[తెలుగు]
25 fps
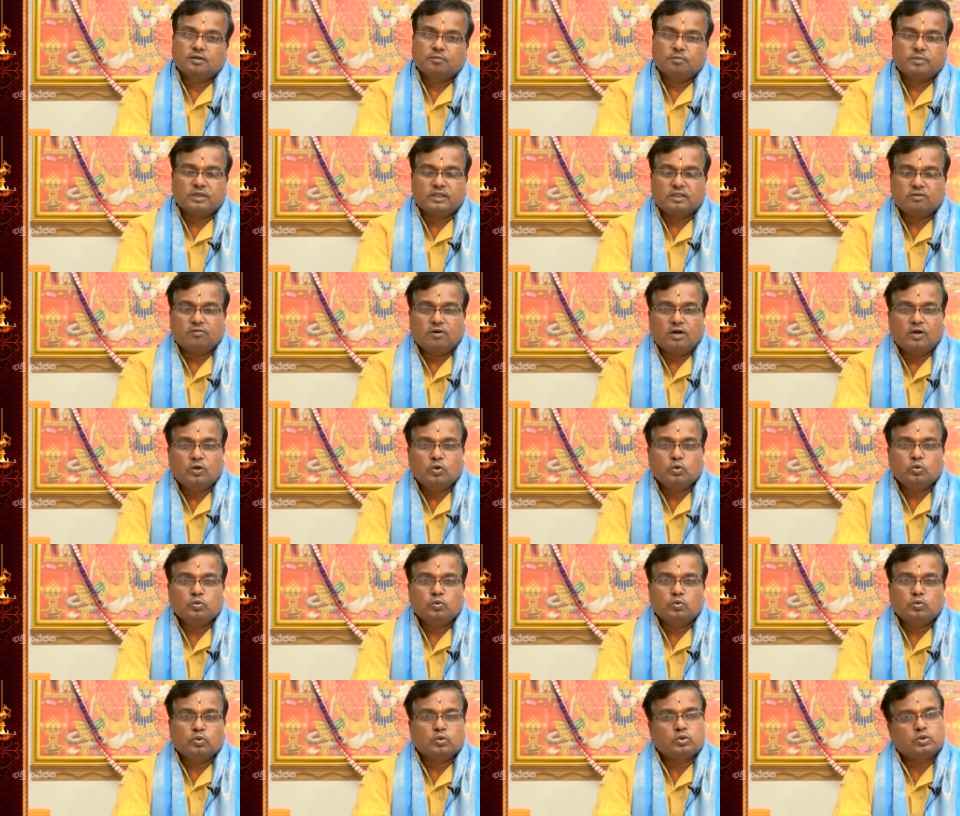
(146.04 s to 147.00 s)
పెద్దవాళ్ళు
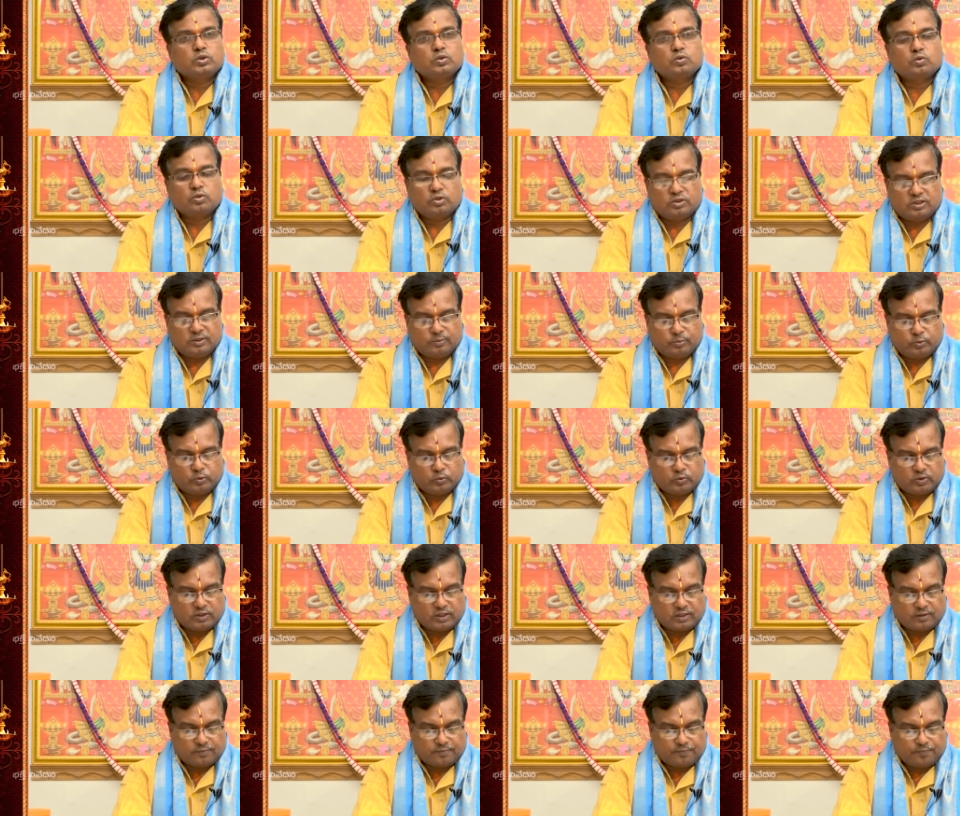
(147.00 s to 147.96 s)
ఋషులు కూడా
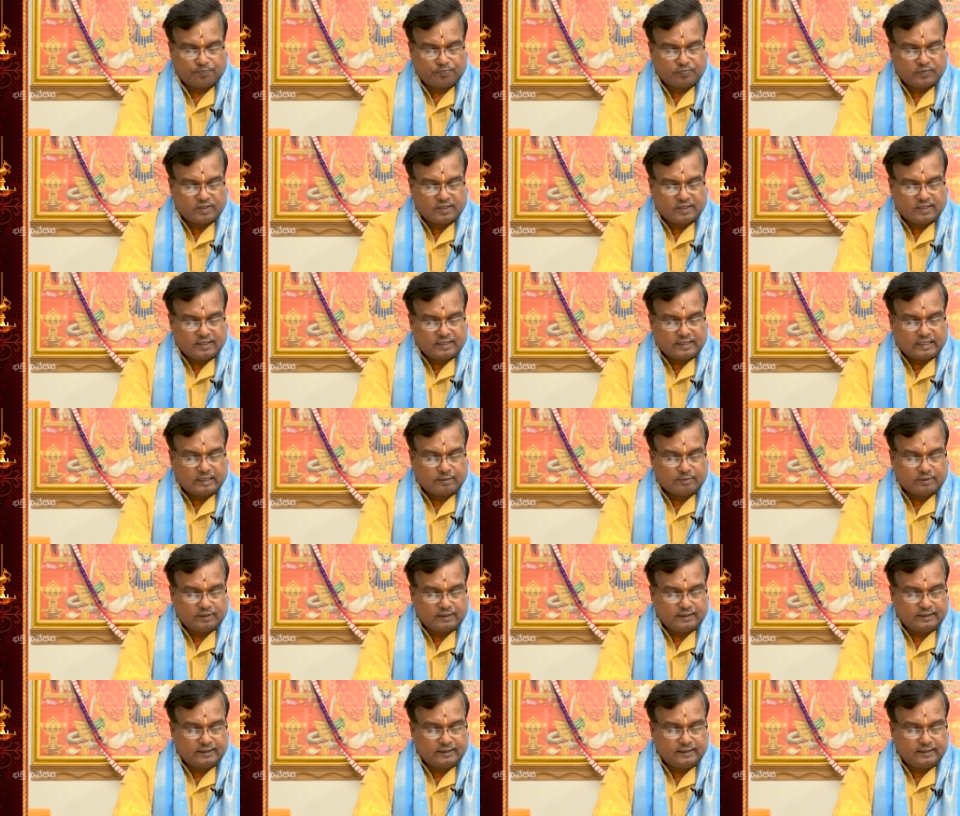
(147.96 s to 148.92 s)
చెప్తున్నారు
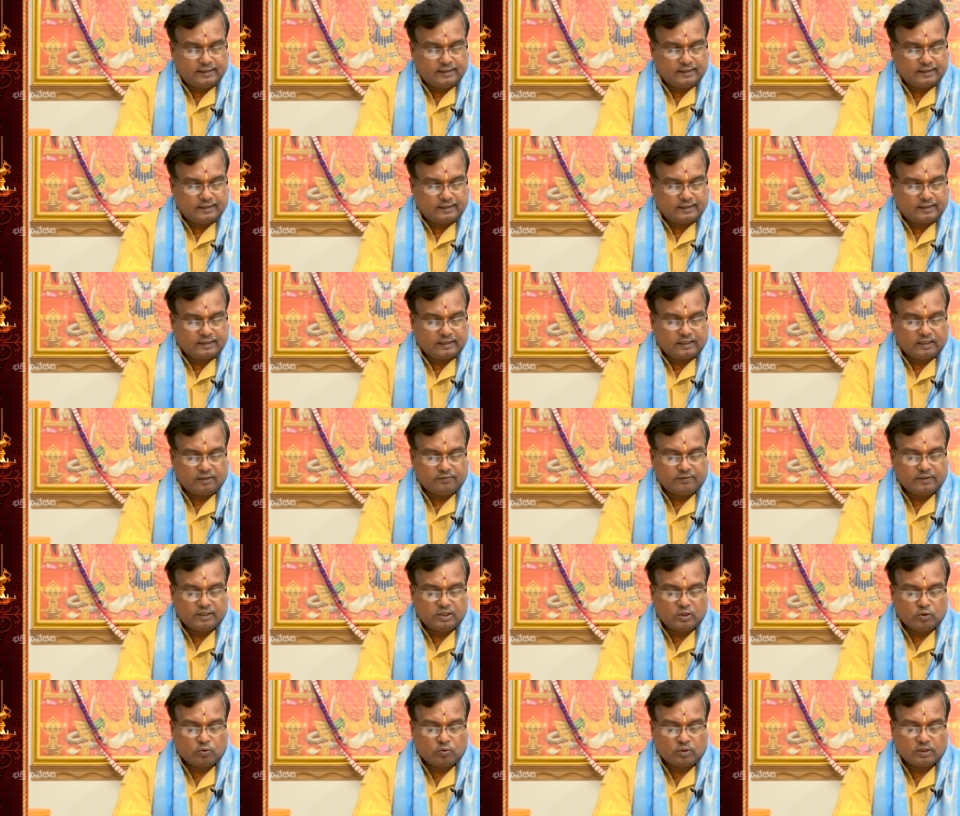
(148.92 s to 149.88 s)
కాబట్టి ఇక్కడ
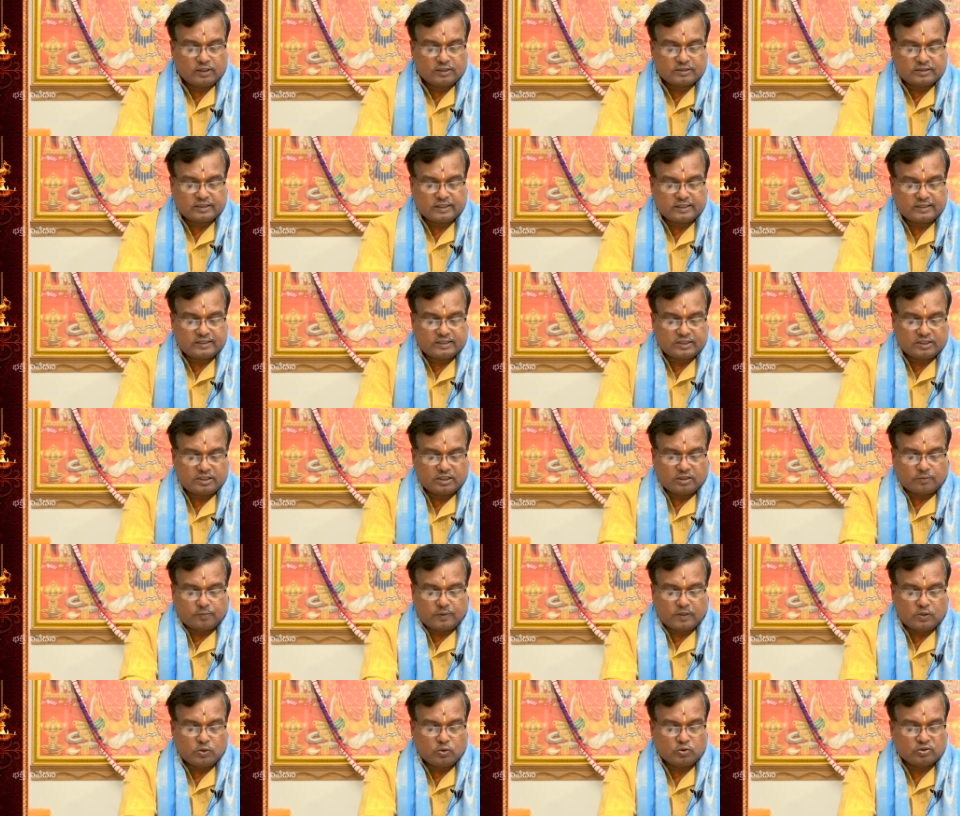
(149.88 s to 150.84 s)
వీళ్ళు కూడా చేసే
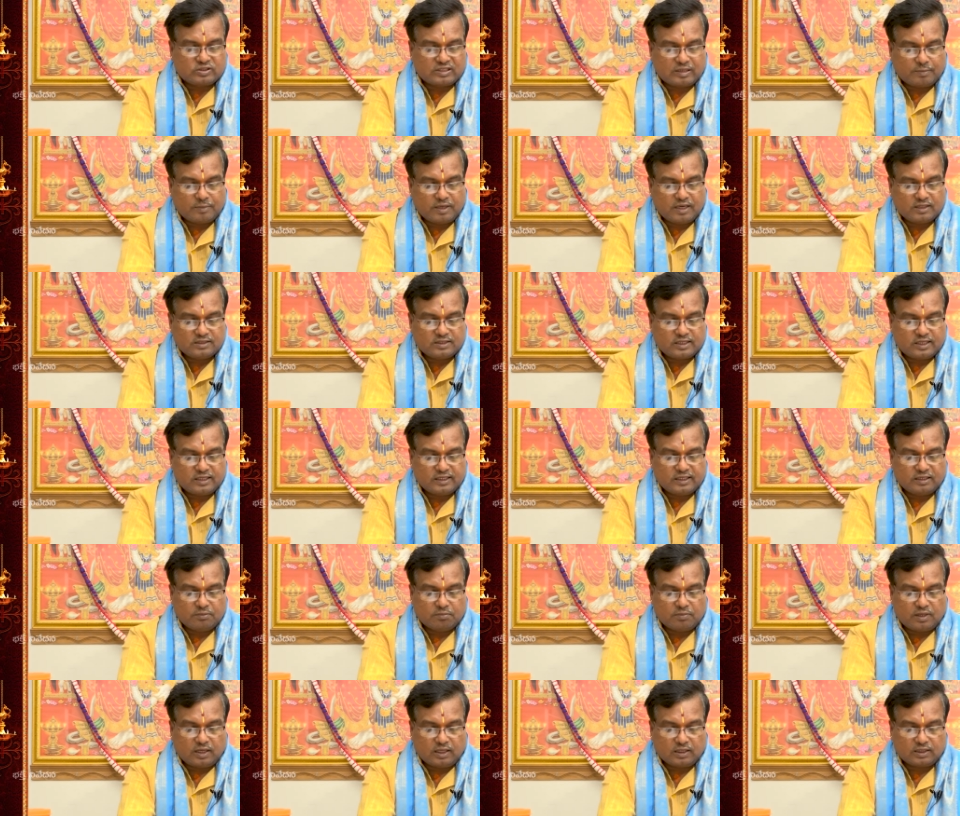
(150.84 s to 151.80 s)
పనులు సమాజానికి
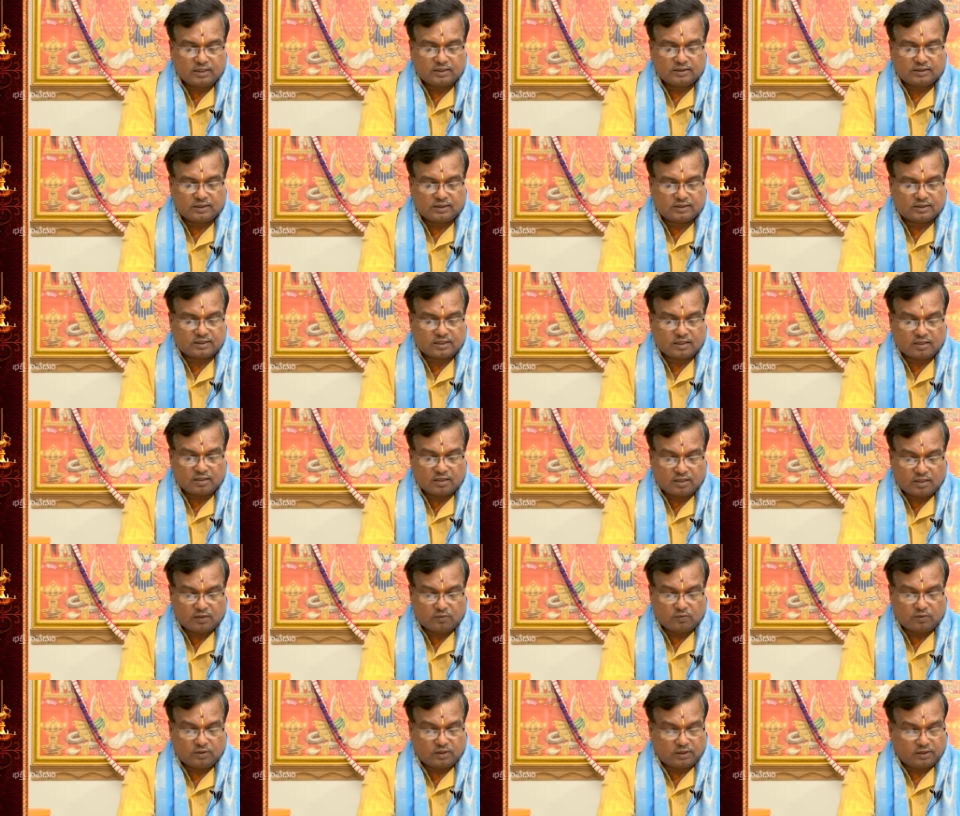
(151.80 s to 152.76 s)
మార్గదర్శకంగా
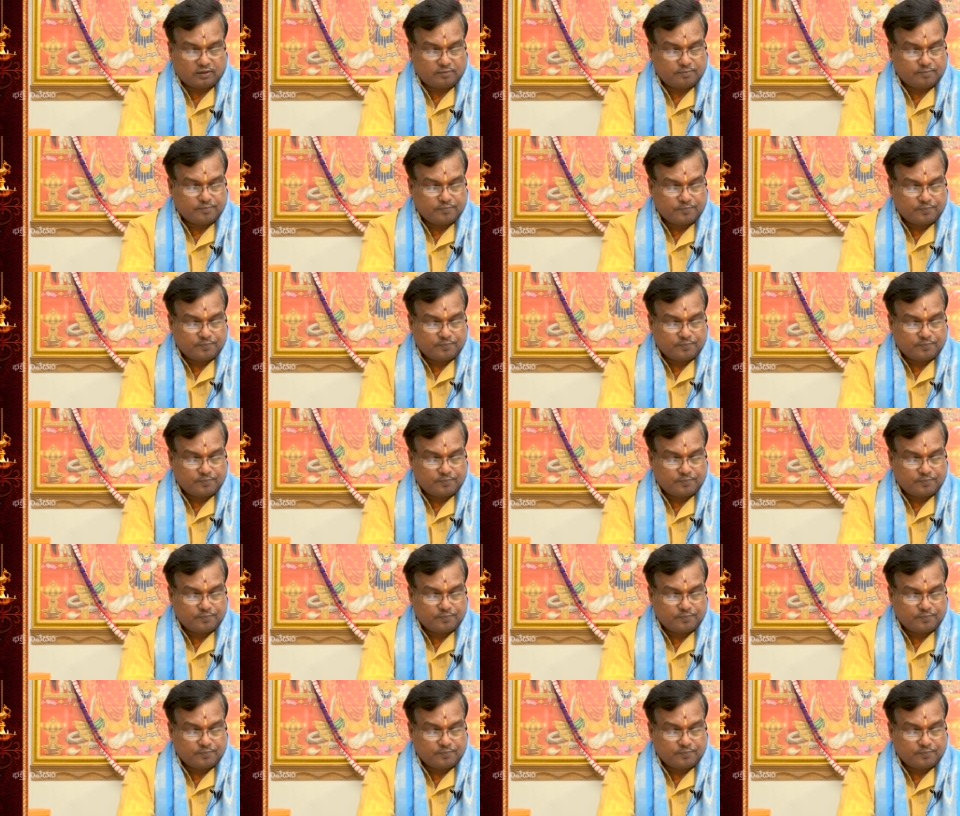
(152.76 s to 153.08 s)
ఉంటాయి